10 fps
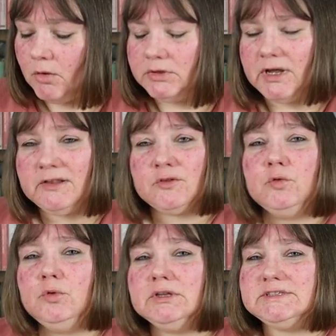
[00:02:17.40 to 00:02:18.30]
Und da
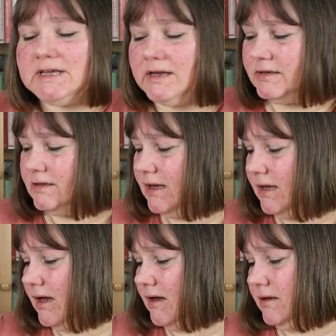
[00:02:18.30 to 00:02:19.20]
es Urzeiten
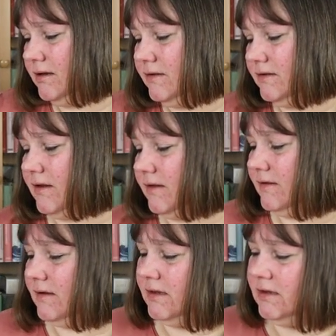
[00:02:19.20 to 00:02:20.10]
her ist,
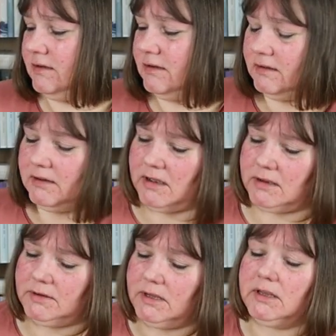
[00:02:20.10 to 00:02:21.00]
dass ich,
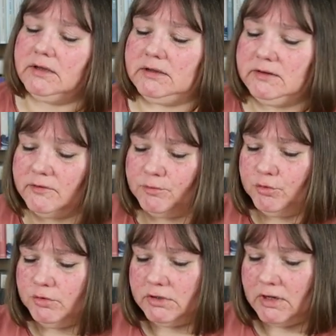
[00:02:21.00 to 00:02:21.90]
ja, diese
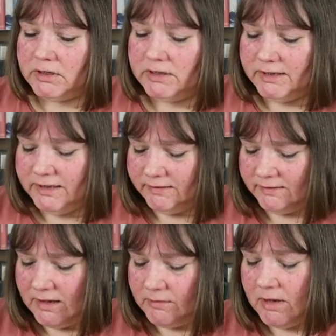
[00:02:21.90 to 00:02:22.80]
Bücher
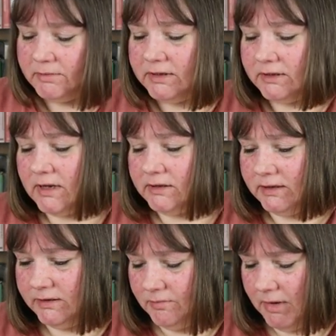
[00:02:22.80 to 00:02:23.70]
gelesen habe, habe ich gedacht,
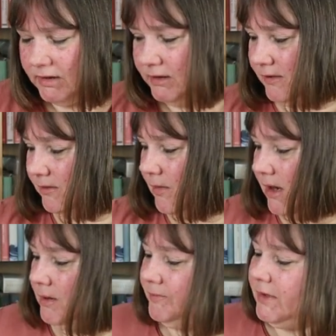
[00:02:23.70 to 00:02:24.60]
ich mache das
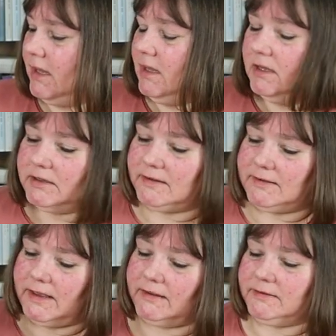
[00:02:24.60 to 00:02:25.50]
mal. Das
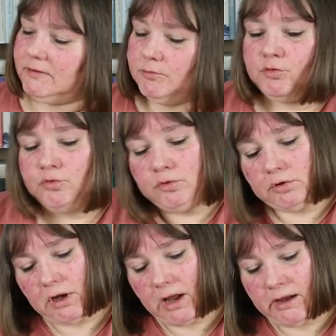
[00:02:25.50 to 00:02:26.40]
erste
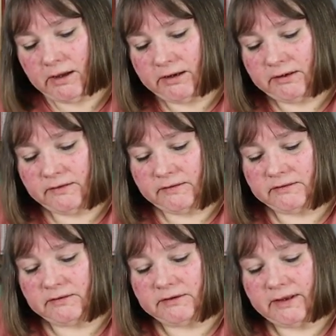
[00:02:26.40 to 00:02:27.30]
Buch
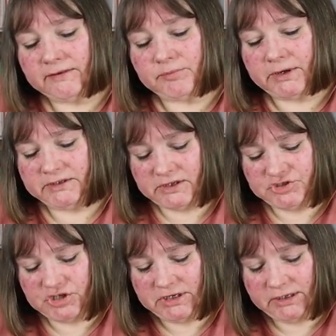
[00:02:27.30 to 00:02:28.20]
heißt Death by
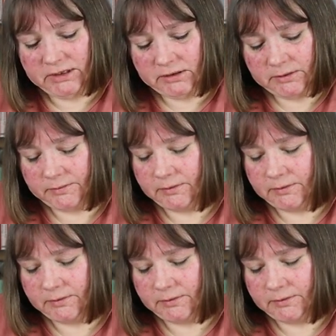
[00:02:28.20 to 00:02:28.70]
Darjeeling